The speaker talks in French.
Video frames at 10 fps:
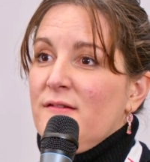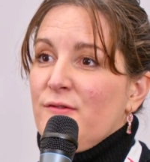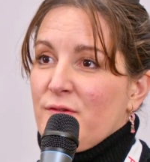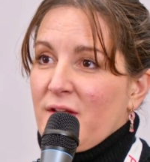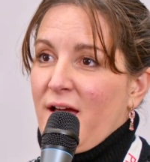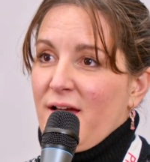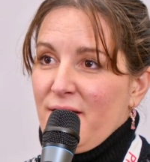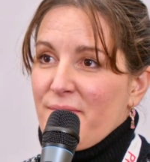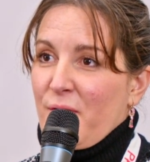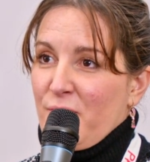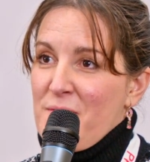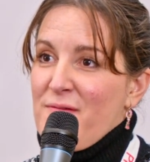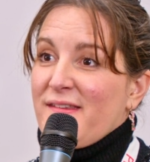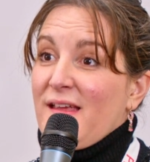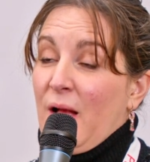jusqu'à
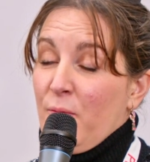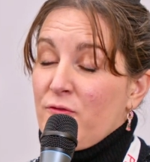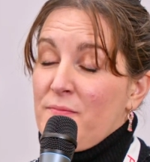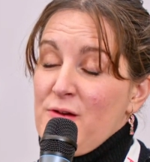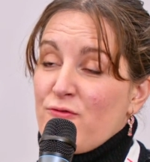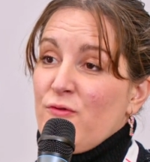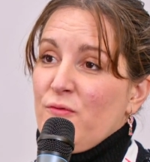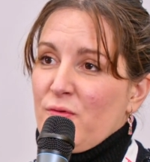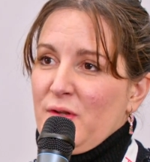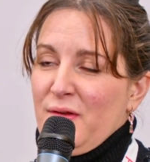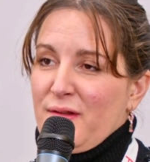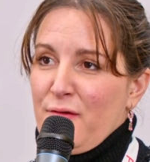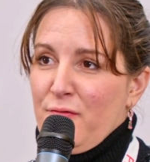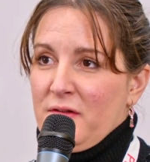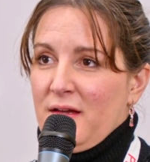2021 à 11 000 jours, donc on a une
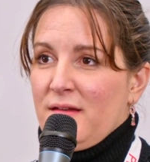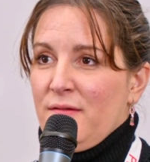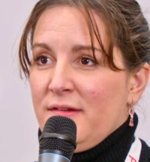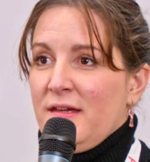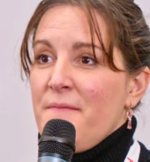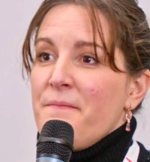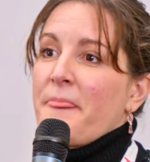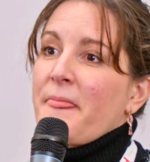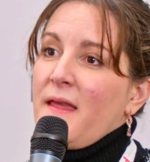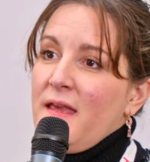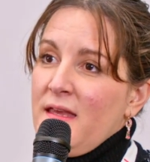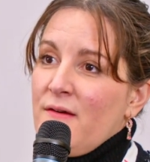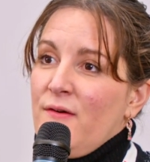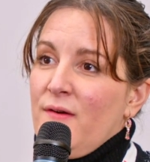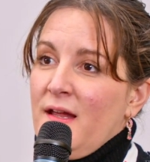très forte activité.
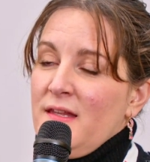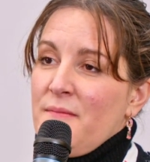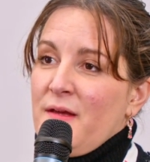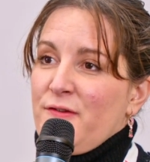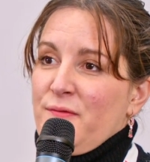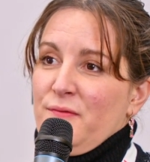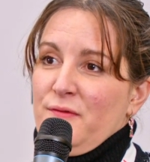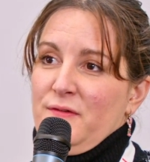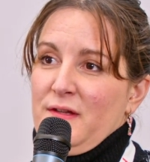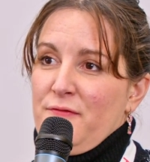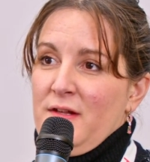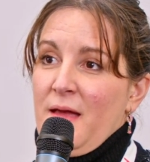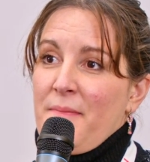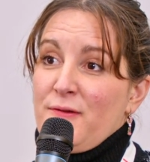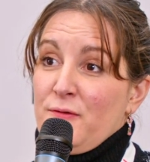Et l'animation de cette
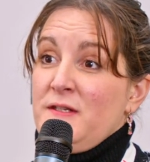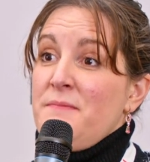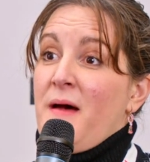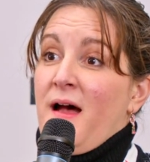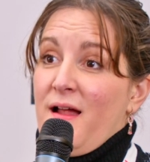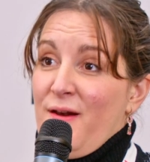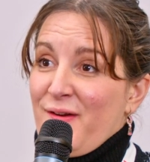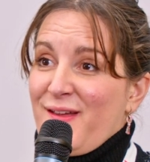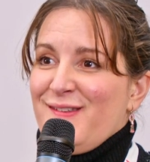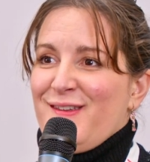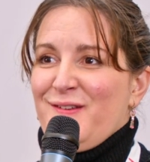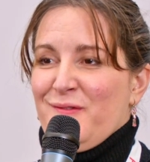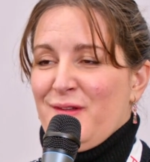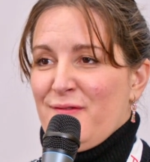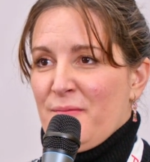filière passe aussi par
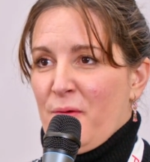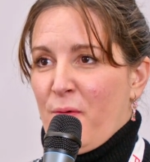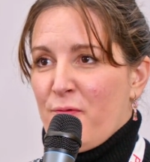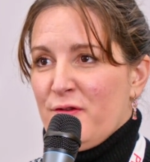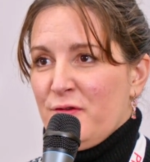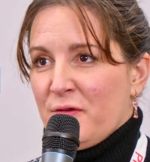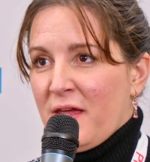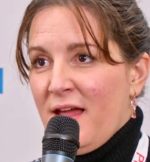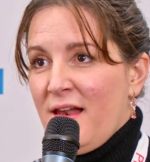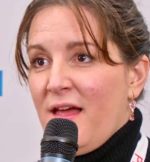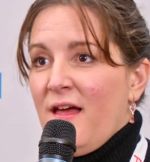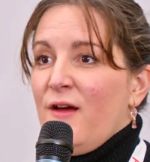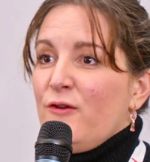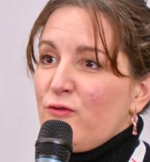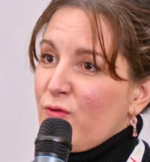l'organisation d'événements professionnels
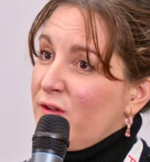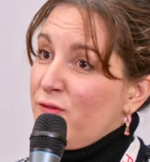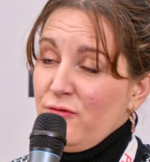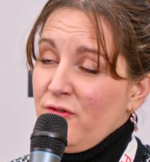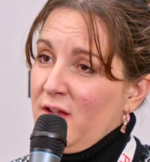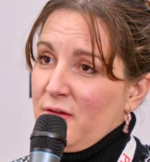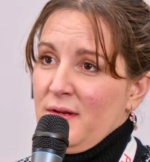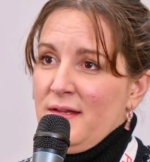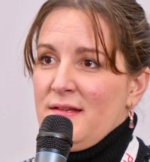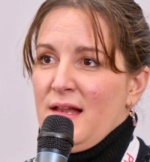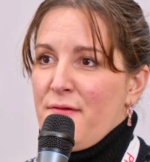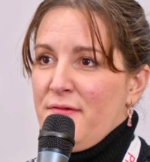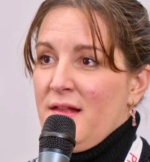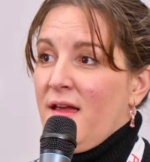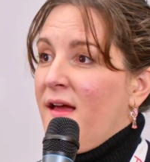sur des sujets d'actualité de la
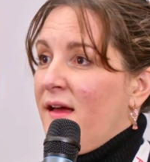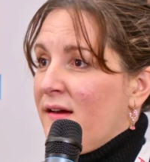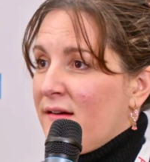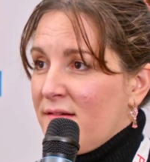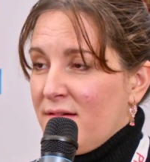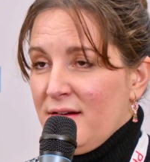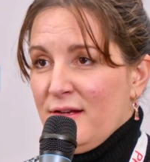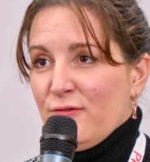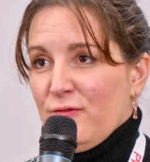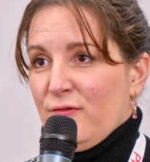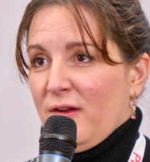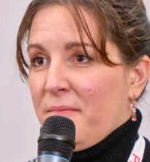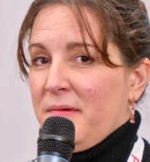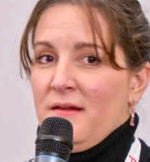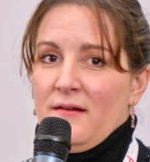filière, les Jeux
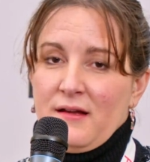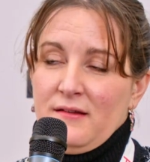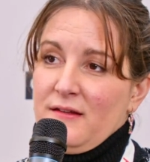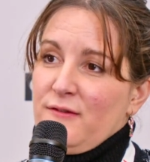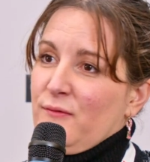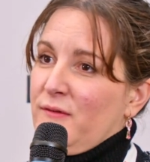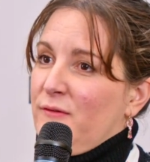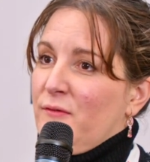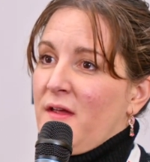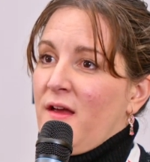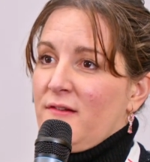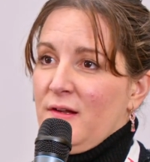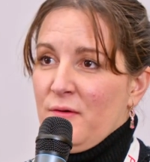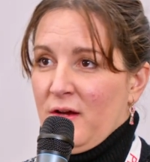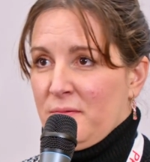olympiques, l'organisation des tournages,
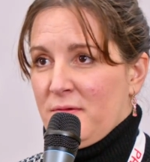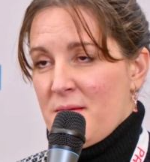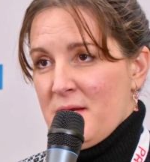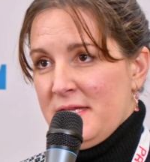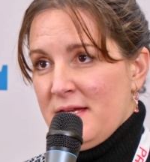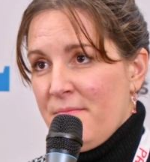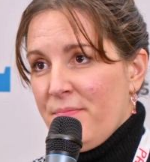les co-responsabilités